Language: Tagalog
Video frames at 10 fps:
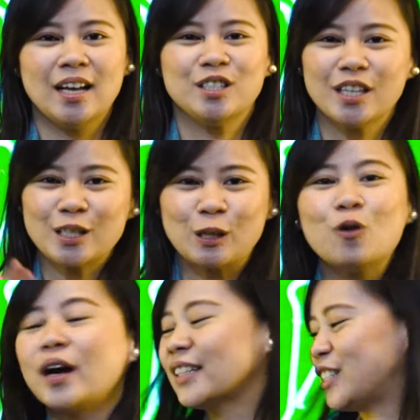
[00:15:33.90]
Just
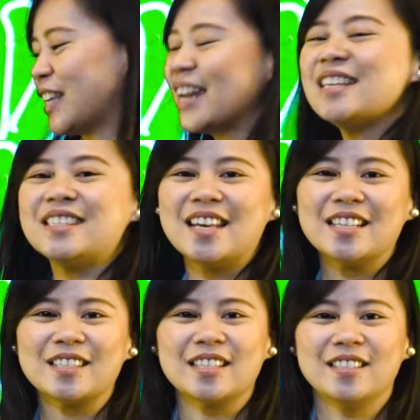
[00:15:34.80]
look at
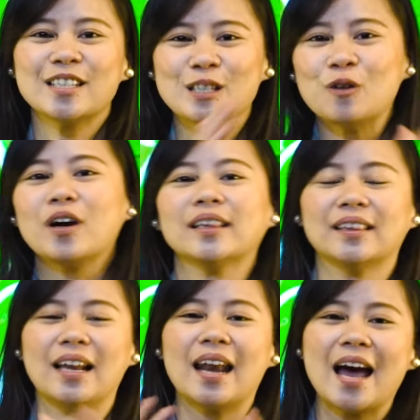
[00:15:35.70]
Genesis. Just look at
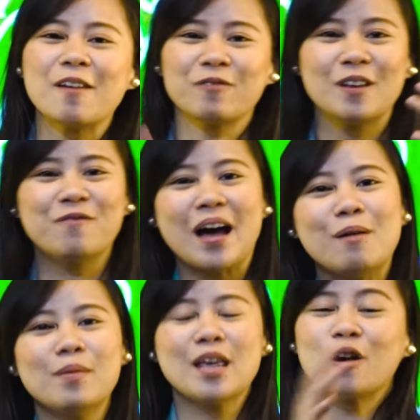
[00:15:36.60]
the life, the
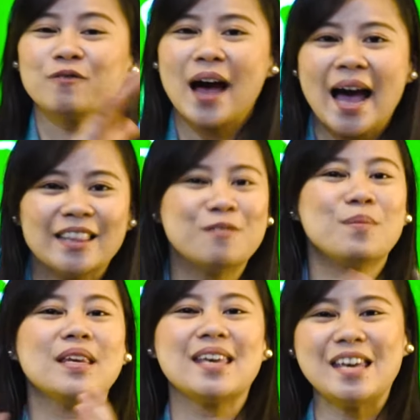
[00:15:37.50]
family of Adam
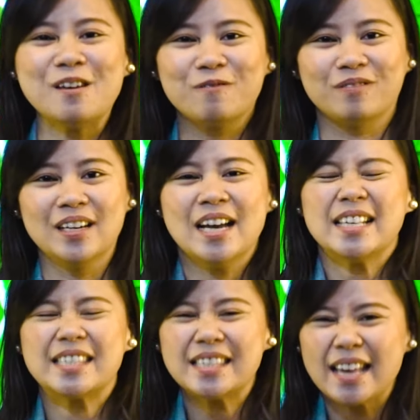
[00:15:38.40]
and Eve.
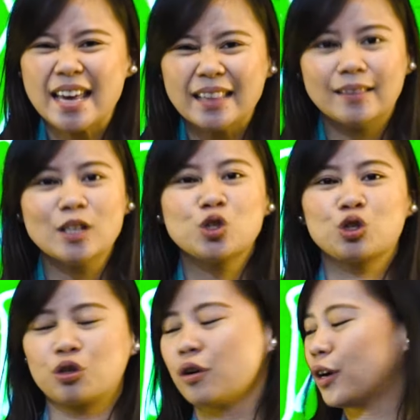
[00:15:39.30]
Sin
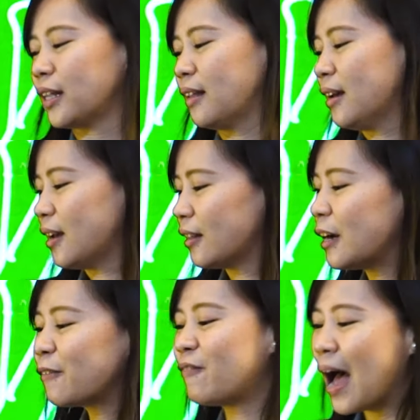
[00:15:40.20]
destroyed
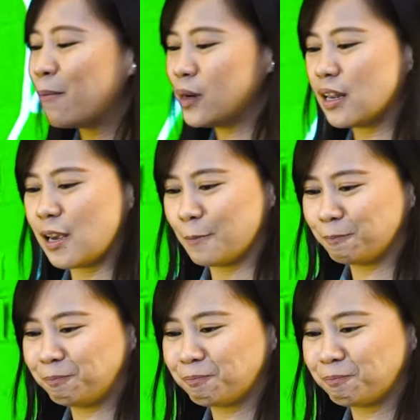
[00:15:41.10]
their family.